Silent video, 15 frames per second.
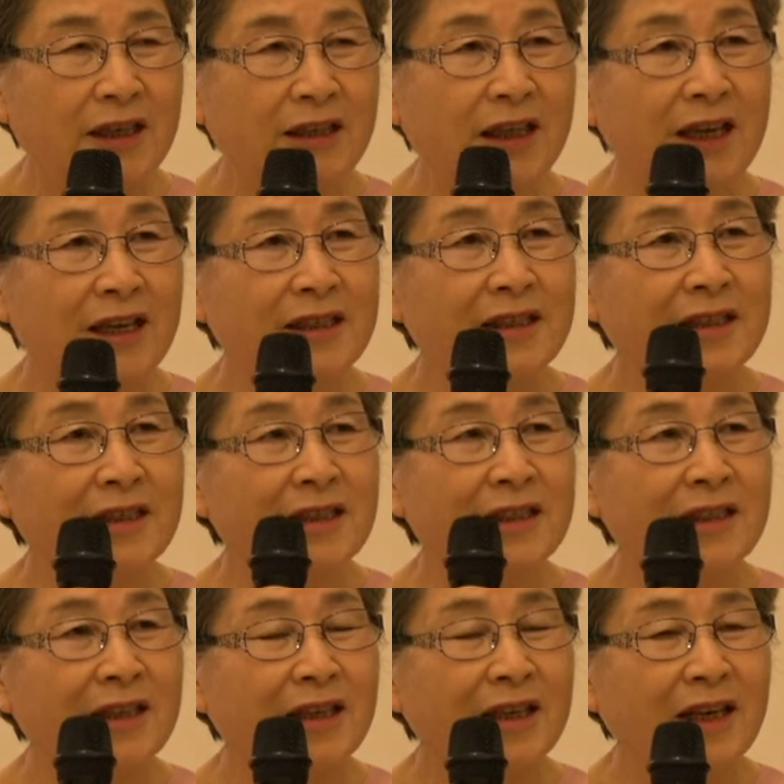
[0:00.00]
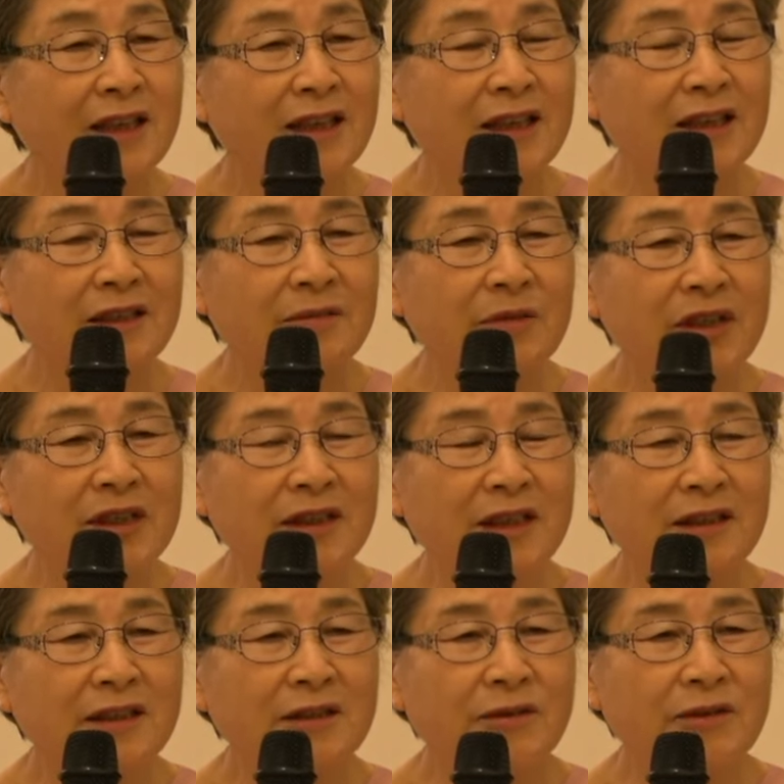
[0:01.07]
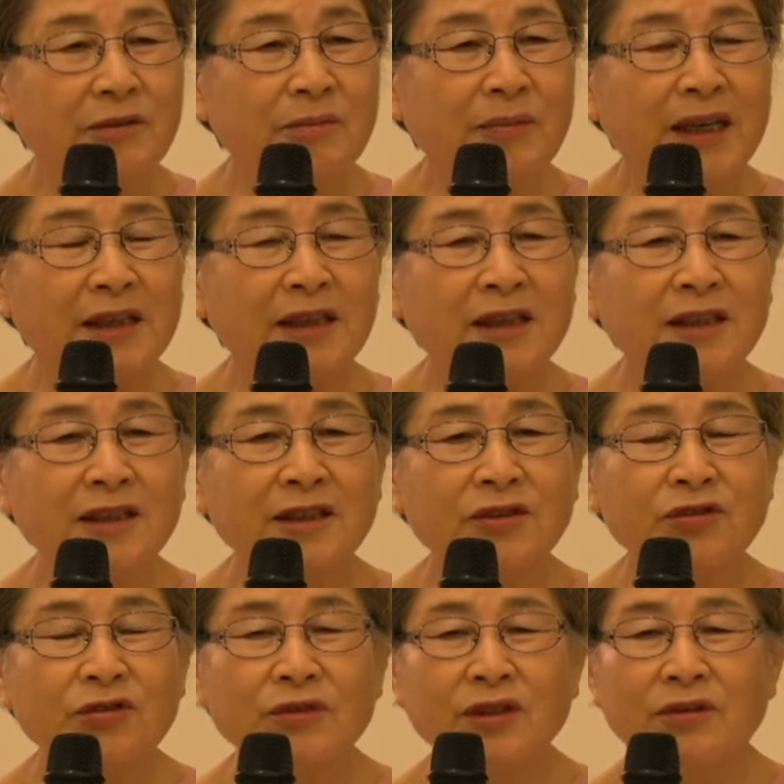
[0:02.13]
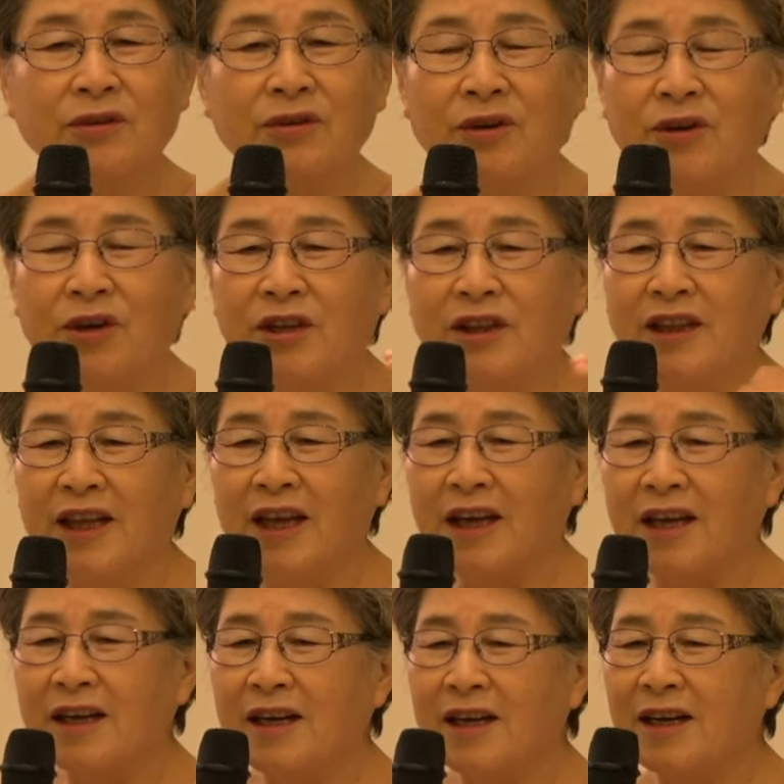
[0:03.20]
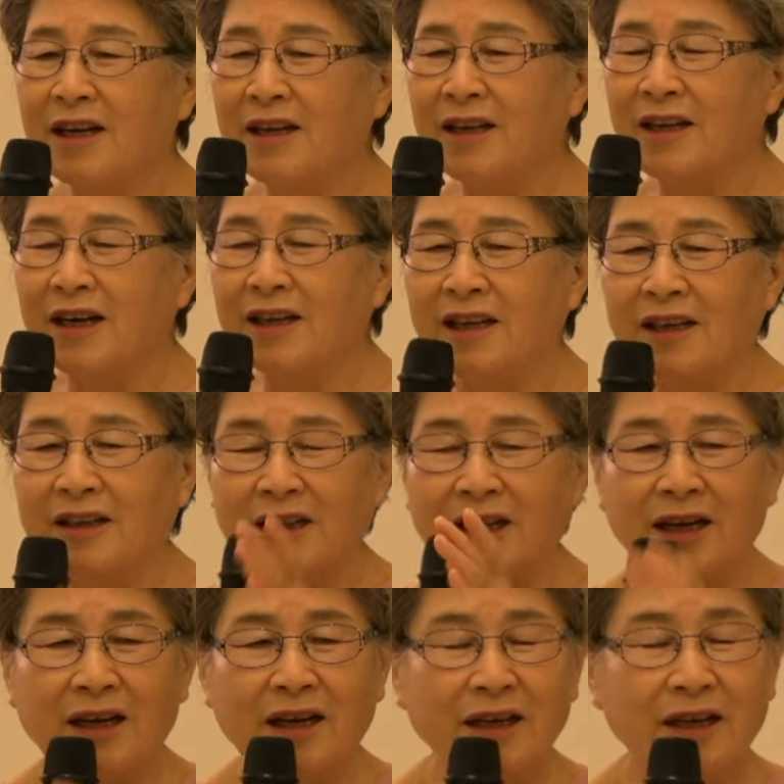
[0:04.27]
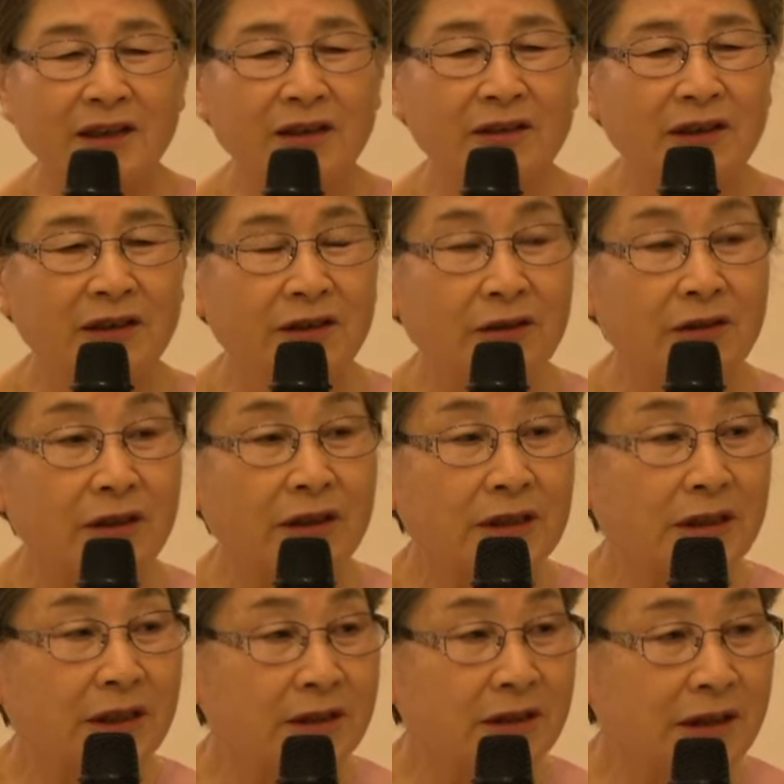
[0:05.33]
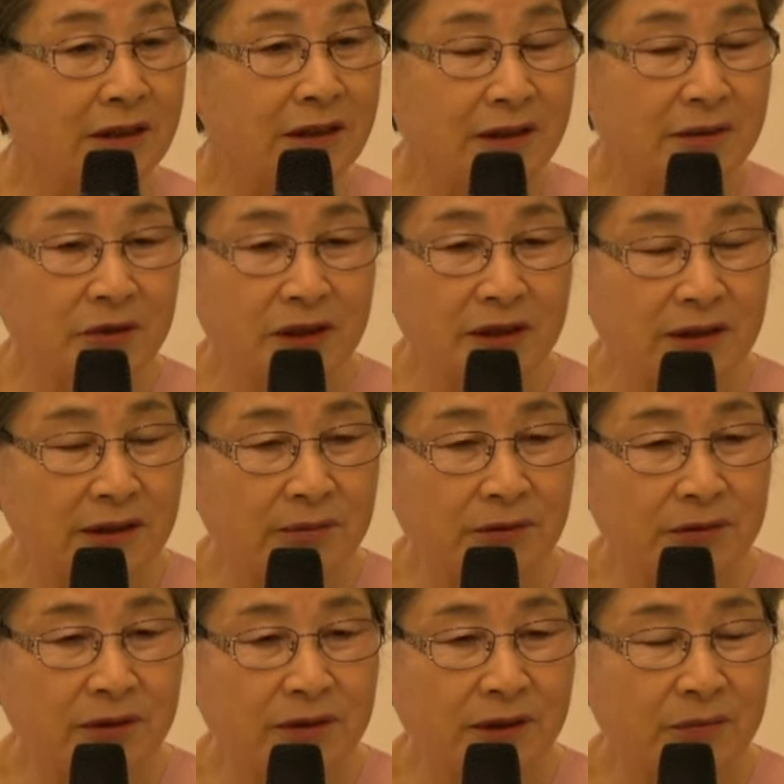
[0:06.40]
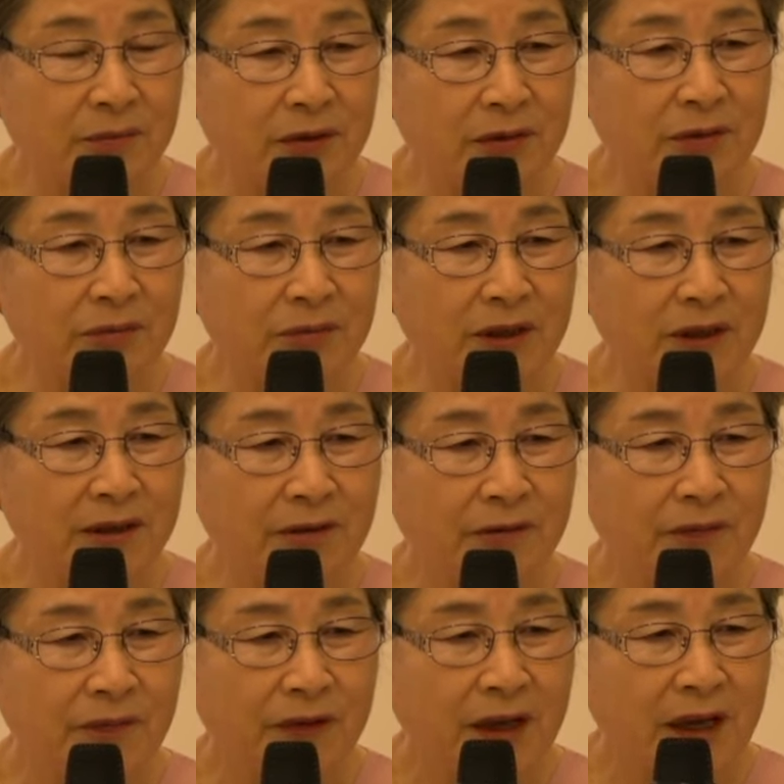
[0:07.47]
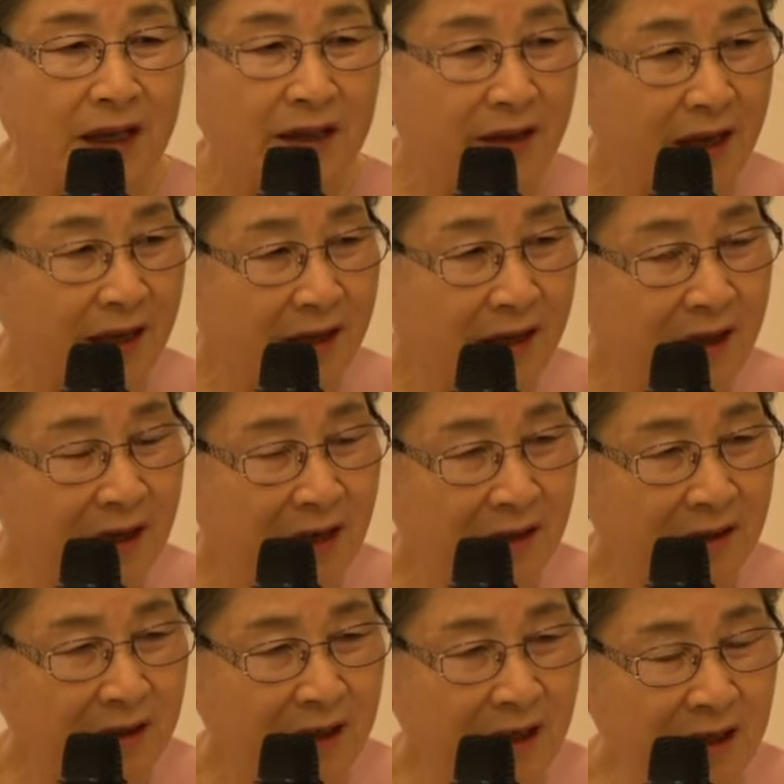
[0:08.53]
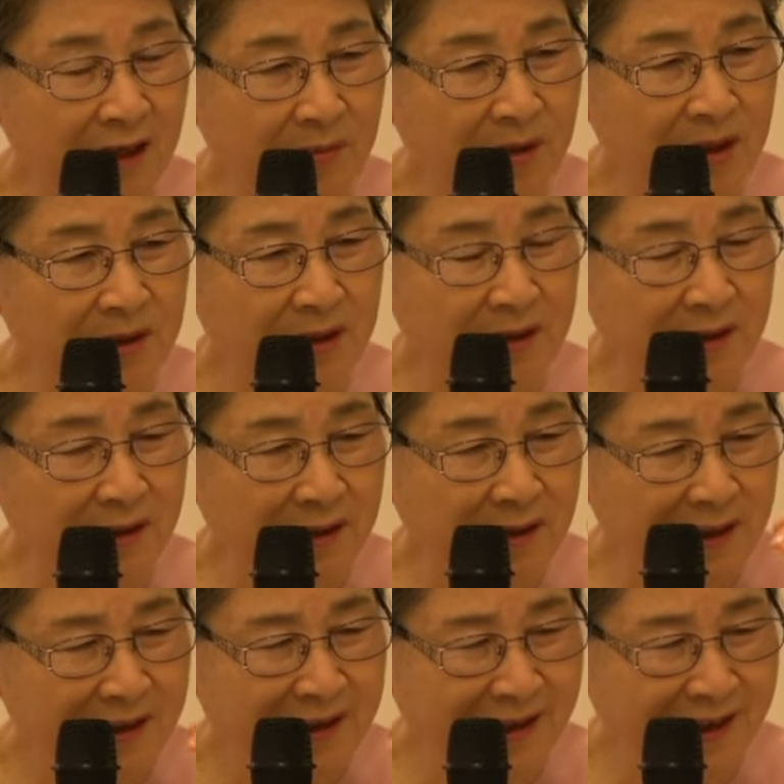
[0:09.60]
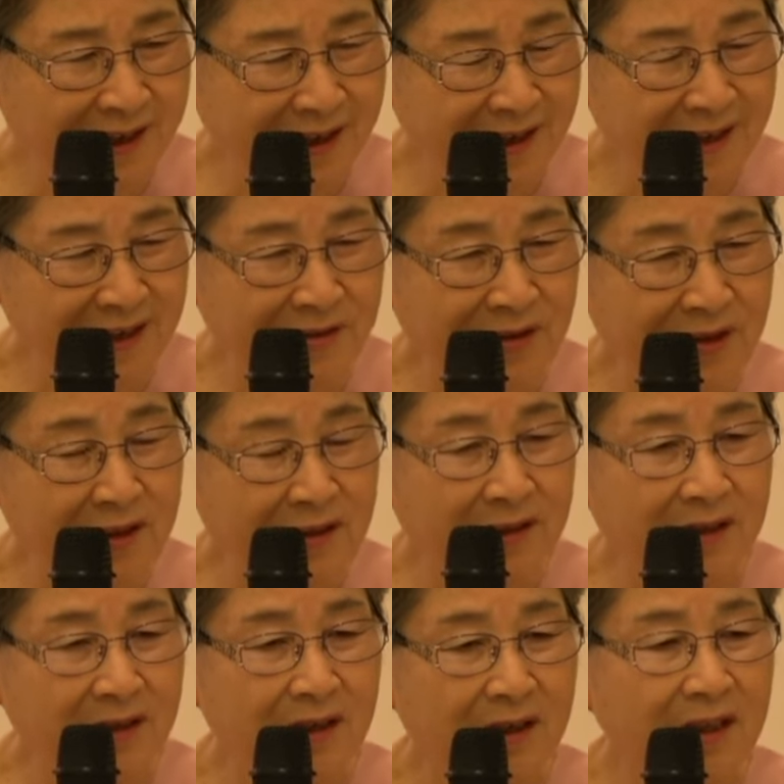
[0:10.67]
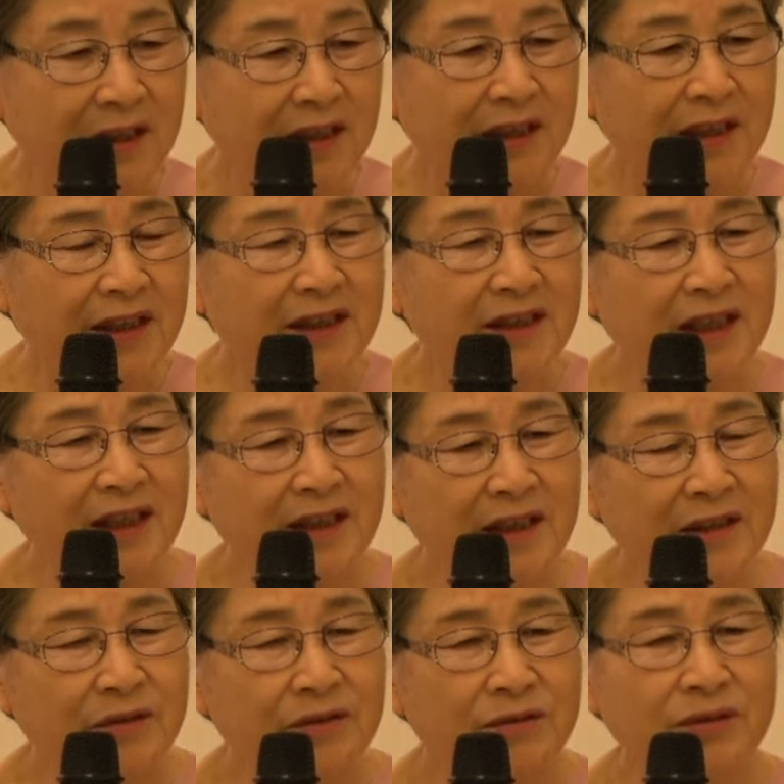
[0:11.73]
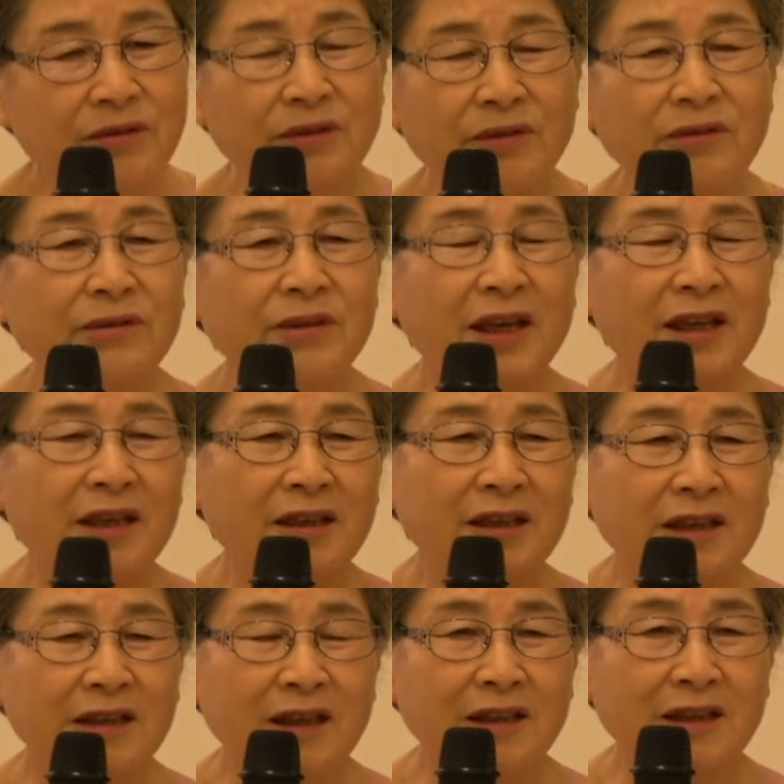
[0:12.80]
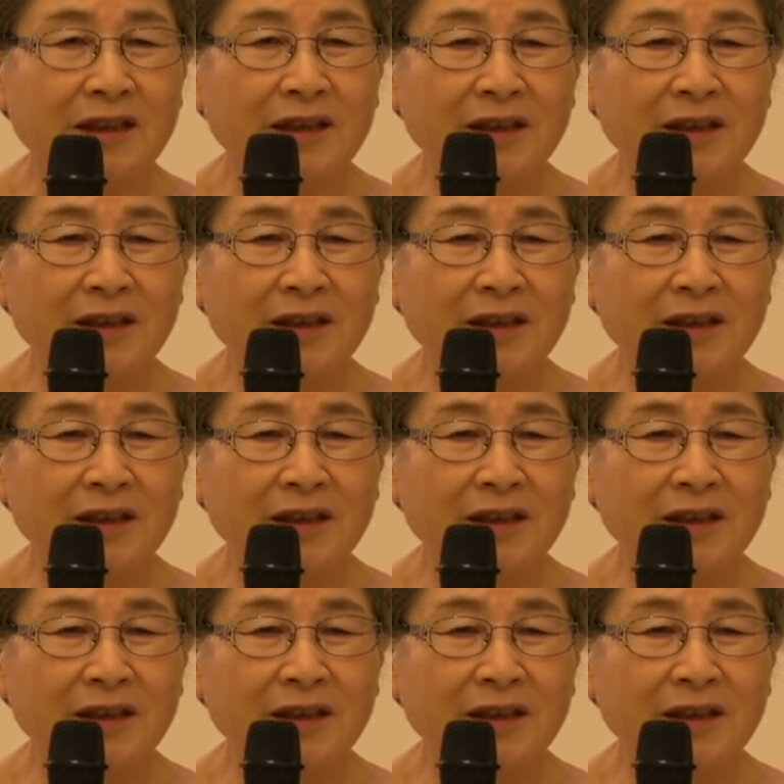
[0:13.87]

다시 하나님의 자녀로 만들어 주려고 내가 가겠다. 그게 창세기 3장 15절의 복음이에요. 내가 네 머리를 깨기 위해서 여자의 후손으로 내가 가겠다.